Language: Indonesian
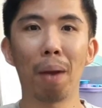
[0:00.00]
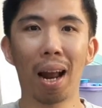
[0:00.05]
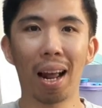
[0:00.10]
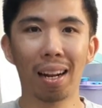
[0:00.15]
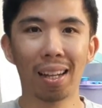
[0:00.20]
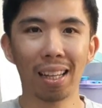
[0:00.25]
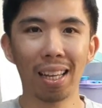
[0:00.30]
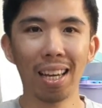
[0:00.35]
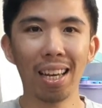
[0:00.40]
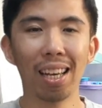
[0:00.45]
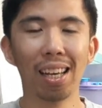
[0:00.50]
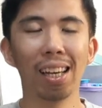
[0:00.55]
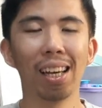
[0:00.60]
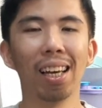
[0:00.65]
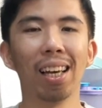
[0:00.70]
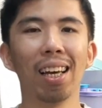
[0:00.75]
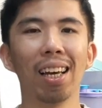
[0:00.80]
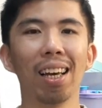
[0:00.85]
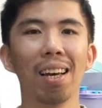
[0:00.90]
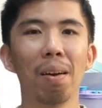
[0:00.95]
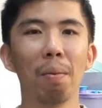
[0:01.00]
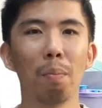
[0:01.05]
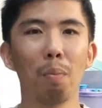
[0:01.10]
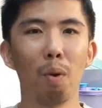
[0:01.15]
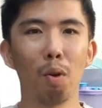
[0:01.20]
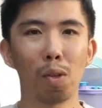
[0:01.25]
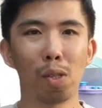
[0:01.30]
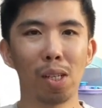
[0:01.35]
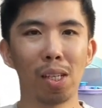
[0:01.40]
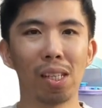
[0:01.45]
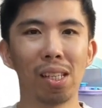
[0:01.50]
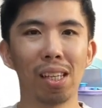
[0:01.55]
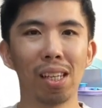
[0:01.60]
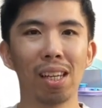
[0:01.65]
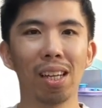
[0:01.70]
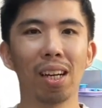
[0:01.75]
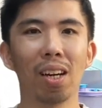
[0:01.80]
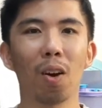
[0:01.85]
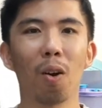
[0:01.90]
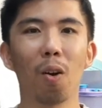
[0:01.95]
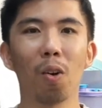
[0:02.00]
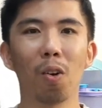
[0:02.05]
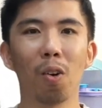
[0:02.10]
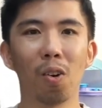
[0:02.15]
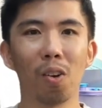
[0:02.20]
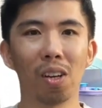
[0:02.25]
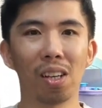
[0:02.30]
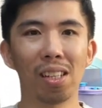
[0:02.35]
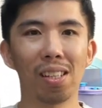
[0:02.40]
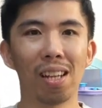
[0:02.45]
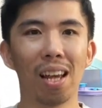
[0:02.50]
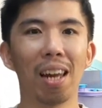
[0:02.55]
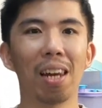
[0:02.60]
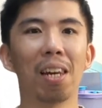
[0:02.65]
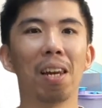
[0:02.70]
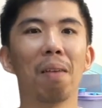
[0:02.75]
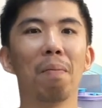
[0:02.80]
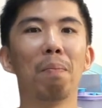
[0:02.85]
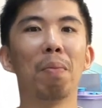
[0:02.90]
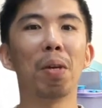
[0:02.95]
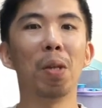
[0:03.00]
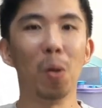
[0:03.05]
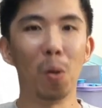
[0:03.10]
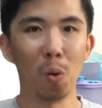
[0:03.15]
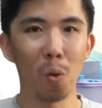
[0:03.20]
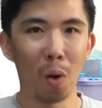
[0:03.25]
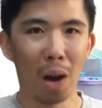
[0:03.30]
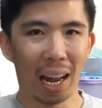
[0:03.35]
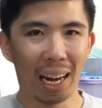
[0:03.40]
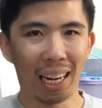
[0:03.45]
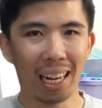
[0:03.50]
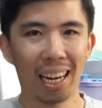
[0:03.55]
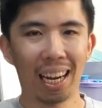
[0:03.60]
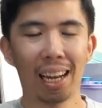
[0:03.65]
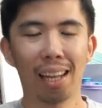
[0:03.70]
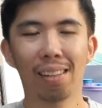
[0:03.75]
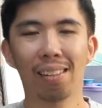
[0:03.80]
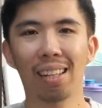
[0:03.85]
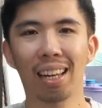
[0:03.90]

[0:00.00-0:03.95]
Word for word: berarti posisi kronologisnya lebih duluan ya.